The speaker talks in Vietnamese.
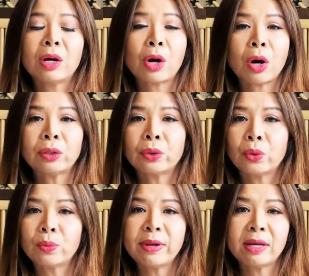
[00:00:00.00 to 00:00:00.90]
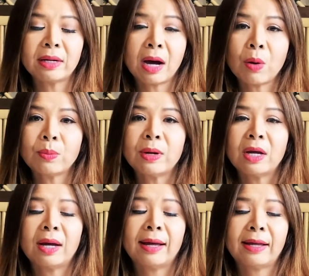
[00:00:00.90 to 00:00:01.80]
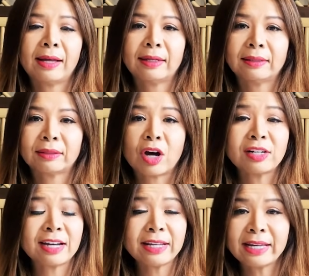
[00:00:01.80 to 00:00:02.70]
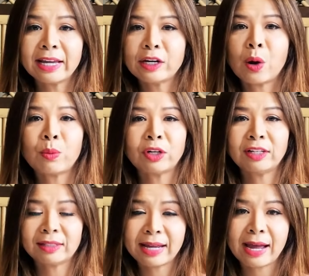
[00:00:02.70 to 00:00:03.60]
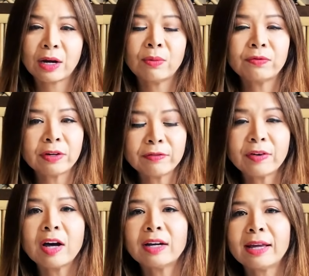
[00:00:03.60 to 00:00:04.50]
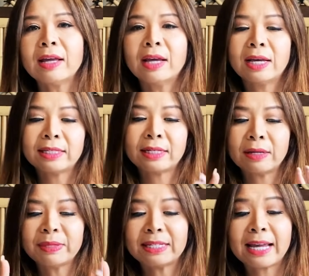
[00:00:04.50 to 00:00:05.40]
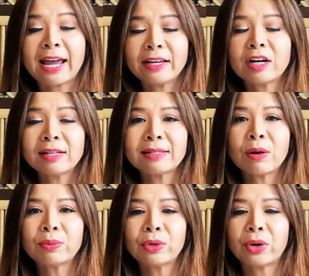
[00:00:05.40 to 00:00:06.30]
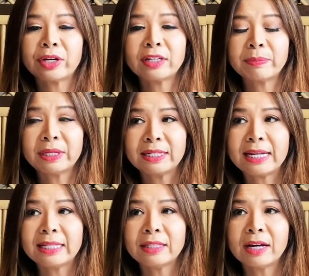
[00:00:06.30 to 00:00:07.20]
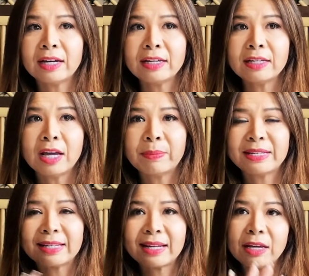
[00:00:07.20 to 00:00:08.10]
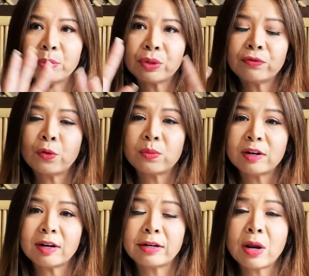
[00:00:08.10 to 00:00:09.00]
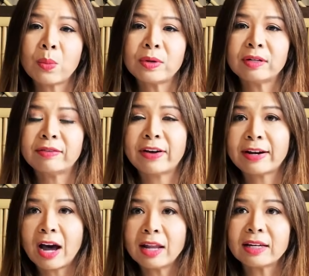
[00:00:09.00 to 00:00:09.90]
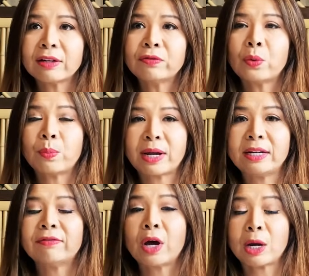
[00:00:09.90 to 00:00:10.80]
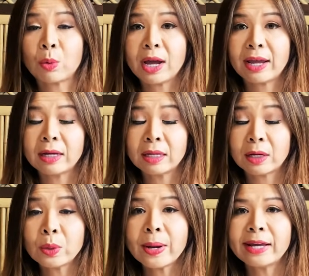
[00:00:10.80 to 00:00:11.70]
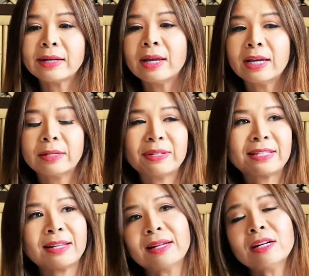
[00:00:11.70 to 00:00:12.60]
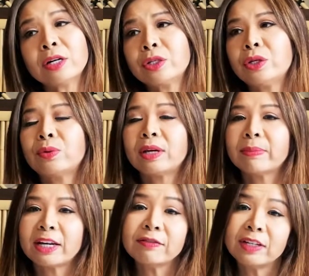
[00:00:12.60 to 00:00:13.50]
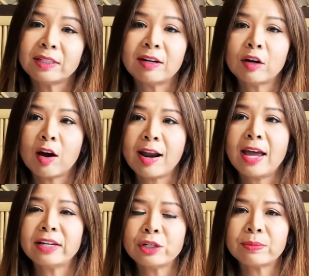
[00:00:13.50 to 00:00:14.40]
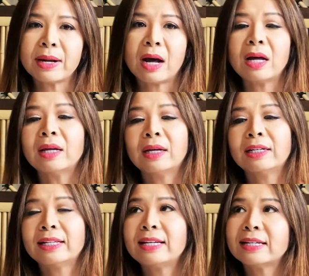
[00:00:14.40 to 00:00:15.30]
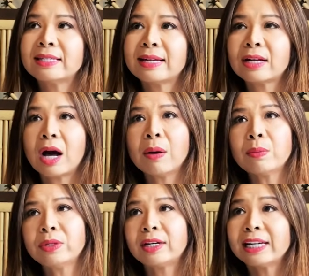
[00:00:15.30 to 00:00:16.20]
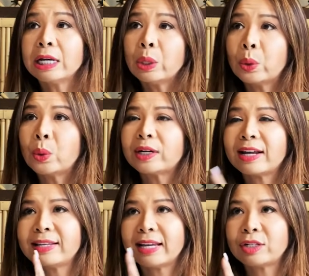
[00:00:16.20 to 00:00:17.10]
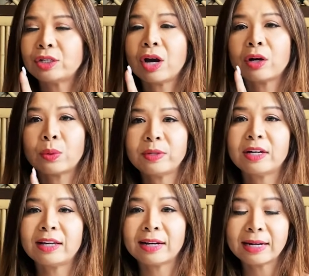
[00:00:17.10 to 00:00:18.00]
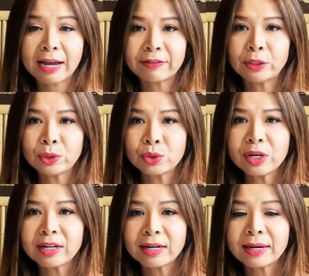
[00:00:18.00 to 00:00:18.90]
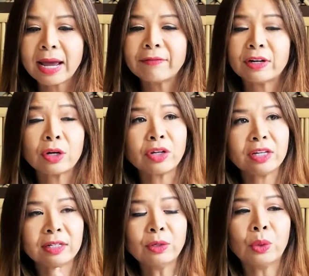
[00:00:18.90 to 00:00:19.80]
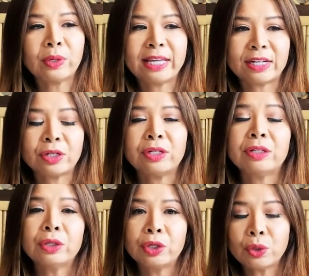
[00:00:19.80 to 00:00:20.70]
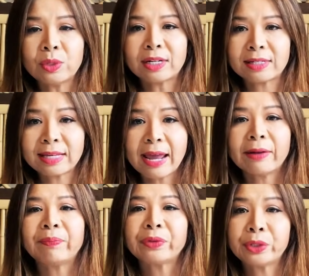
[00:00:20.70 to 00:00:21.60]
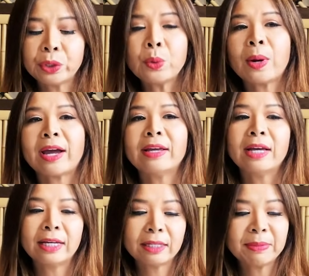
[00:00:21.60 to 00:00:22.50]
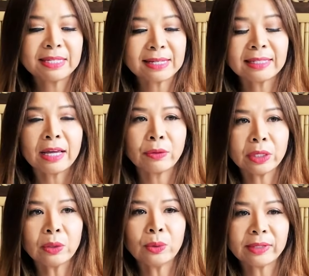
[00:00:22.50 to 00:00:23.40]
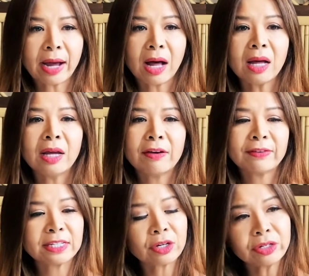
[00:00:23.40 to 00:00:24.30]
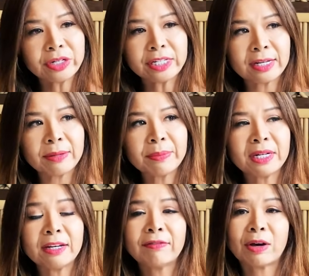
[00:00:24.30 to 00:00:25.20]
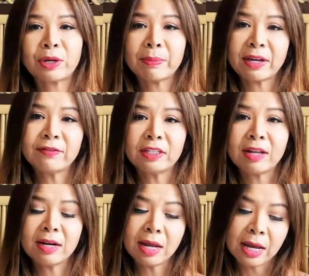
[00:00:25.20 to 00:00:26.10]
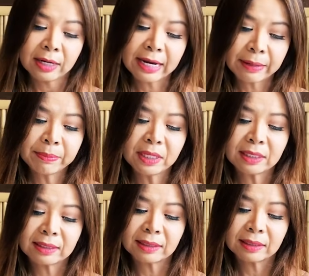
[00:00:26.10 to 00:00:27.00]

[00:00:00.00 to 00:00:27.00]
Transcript: có rượu bia không, à, có trái cây không, có thịt thà không, vân vân ha. Sau khi mình khai cái đó xong rồi á, khi mình đi tới mình sẽ thấy một cái vùng rất là đông người, và đó là cái vùng mà đi vào qua hải hải quan thì mình sẽ thấy rất là nhiều cái máy vi tính họ để ở trong đó. Thì nó sẽ có những cái luồng là dành cho công dân Canada và thường trú dân Canada, mà nó có những luồng dành cho những người đi du lịch sang người nước ngoài, thì mình sẽ theo cái luồng đó và sẽ có người chỉ mình đi vào cái máy vi tính để mình